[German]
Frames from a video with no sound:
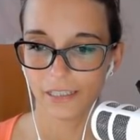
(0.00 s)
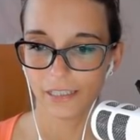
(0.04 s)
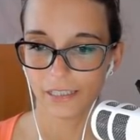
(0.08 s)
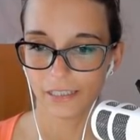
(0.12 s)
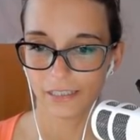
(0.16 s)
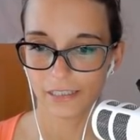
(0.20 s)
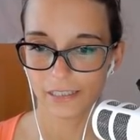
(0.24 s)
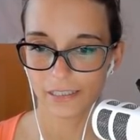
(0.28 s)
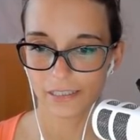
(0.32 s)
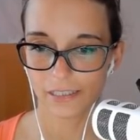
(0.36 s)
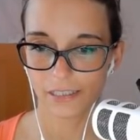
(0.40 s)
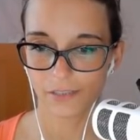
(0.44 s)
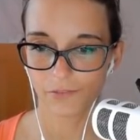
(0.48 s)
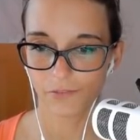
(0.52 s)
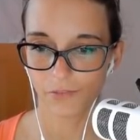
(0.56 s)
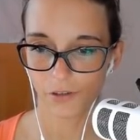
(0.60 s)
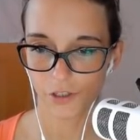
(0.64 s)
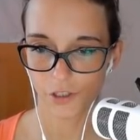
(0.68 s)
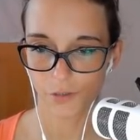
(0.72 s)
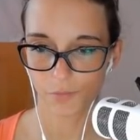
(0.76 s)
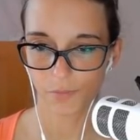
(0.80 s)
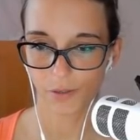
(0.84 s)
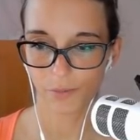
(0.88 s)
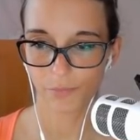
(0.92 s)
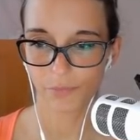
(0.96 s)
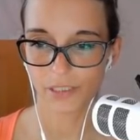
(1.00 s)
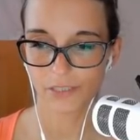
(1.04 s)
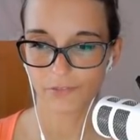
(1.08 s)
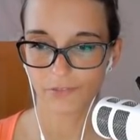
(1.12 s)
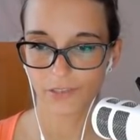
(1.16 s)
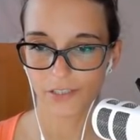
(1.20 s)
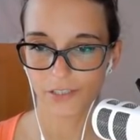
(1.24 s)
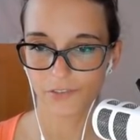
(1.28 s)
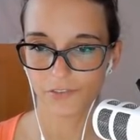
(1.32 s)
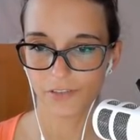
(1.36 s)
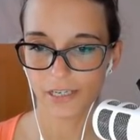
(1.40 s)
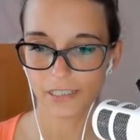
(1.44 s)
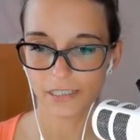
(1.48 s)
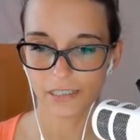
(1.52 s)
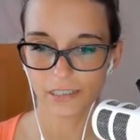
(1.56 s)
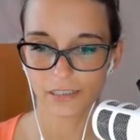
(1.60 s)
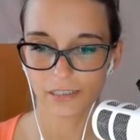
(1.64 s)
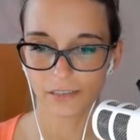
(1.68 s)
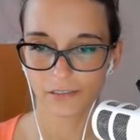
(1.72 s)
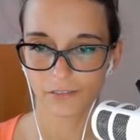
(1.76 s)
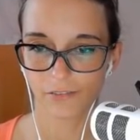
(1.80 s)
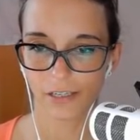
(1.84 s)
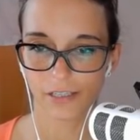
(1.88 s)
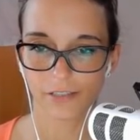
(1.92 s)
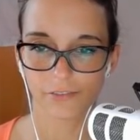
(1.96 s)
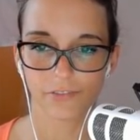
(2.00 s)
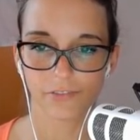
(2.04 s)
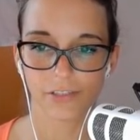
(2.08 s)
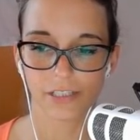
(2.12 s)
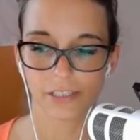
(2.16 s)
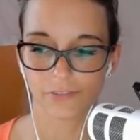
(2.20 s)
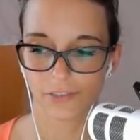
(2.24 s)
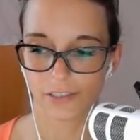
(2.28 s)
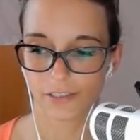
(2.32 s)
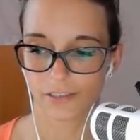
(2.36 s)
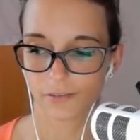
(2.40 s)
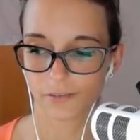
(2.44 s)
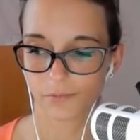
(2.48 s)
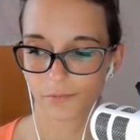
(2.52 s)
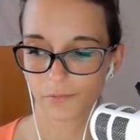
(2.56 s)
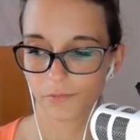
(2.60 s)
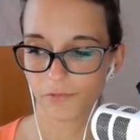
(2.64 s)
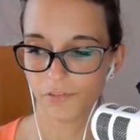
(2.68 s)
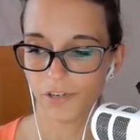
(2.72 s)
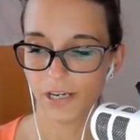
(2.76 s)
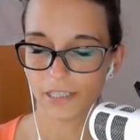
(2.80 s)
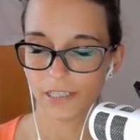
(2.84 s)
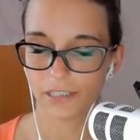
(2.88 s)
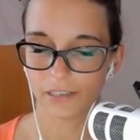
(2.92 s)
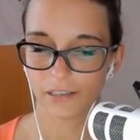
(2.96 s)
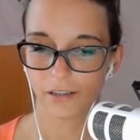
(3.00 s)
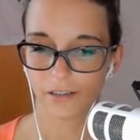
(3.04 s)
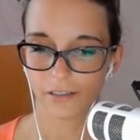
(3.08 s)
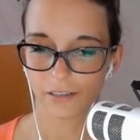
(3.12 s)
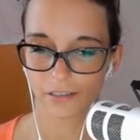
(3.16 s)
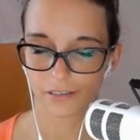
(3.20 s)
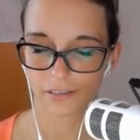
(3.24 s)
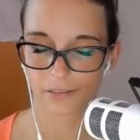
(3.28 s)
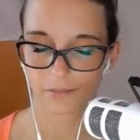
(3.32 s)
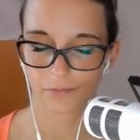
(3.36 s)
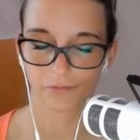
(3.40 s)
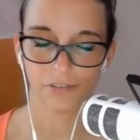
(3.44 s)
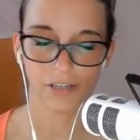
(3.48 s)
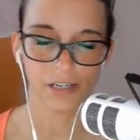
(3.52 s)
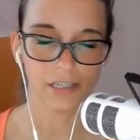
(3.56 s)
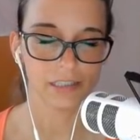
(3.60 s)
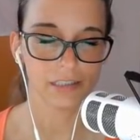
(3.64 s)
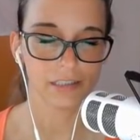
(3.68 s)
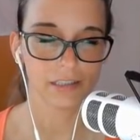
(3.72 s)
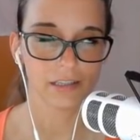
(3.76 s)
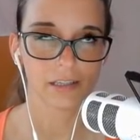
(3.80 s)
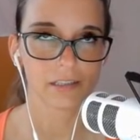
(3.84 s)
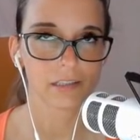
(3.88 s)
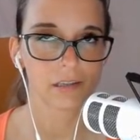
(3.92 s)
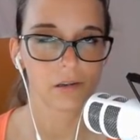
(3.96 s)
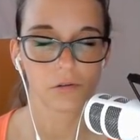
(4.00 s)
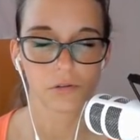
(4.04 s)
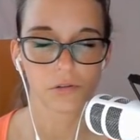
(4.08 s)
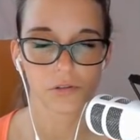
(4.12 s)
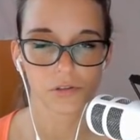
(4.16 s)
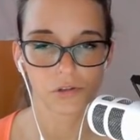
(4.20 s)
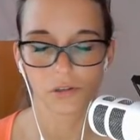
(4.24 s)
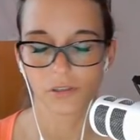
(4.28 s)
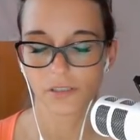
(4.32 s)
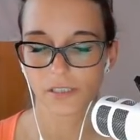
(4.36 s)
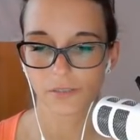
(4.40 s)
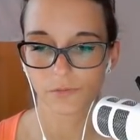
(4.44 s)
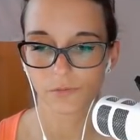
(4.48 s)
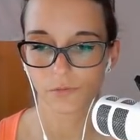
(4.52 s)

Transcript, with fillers: Hier sehen wir auch schon mal ein bisschen was fertig, also was, was fertiger ist. Fertiger ist auch ein tolles